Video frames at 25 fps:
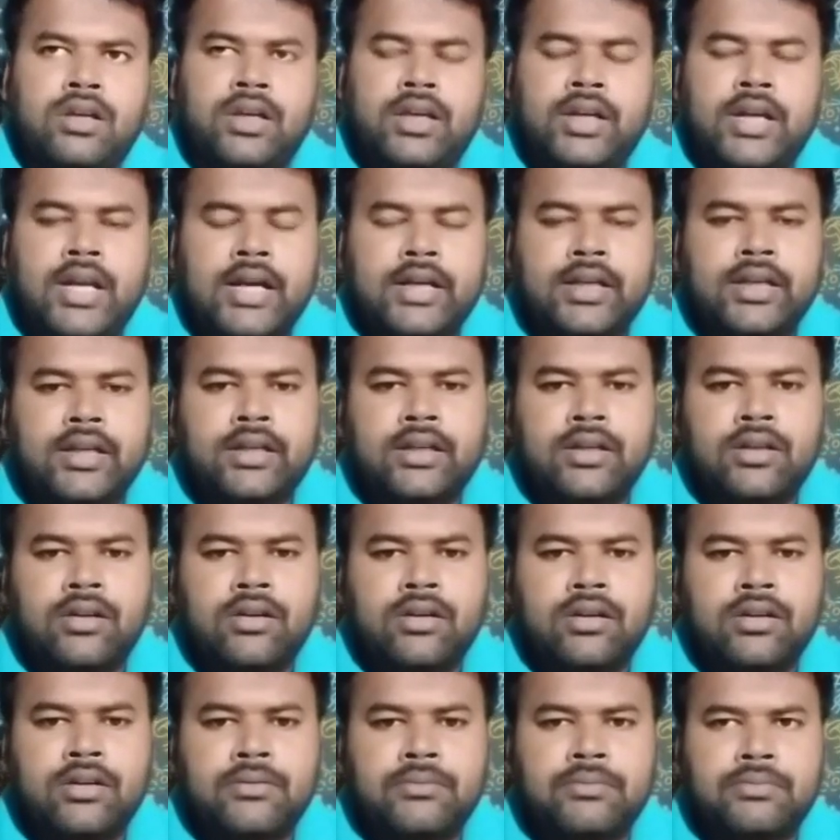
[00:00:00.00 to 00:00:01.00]
এর আগে
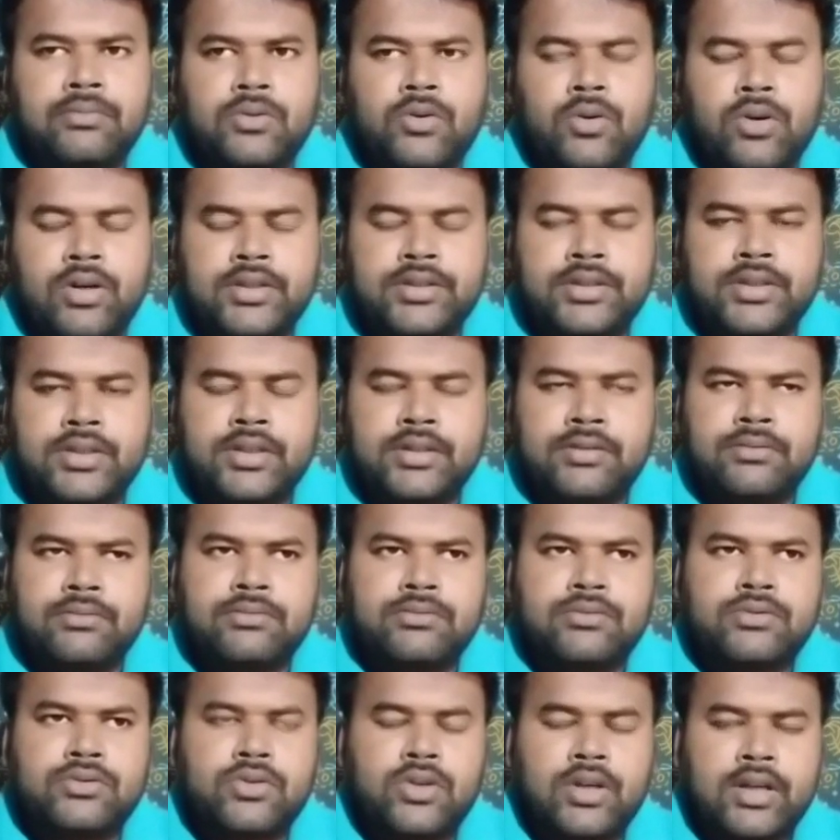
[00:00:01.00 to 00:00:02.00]
কলেজে
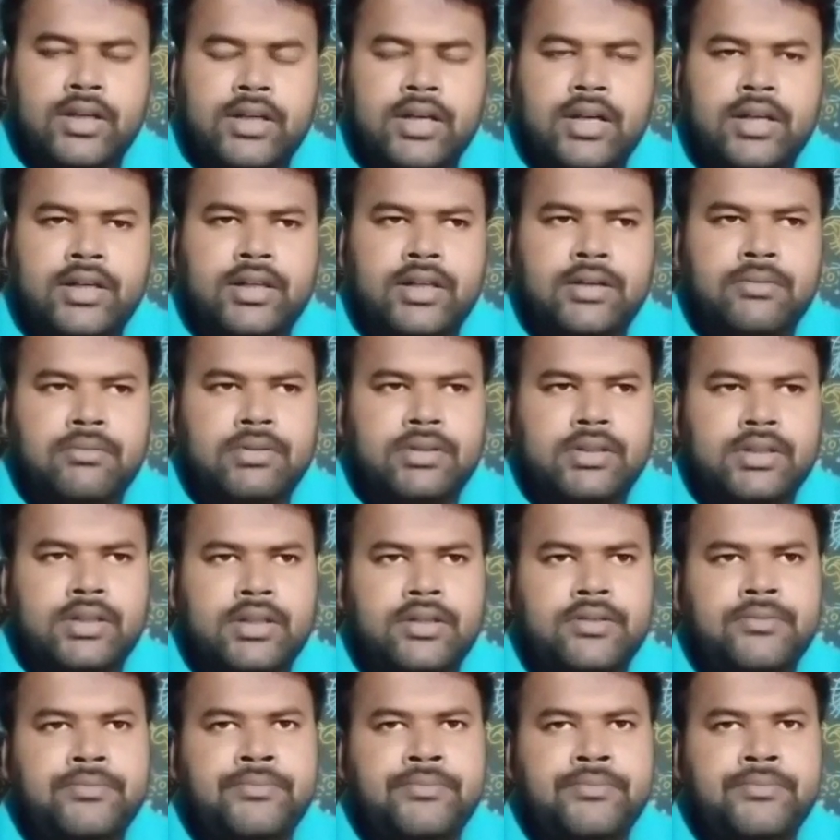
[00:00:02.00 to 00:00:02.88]
চলাকালীন আমাদের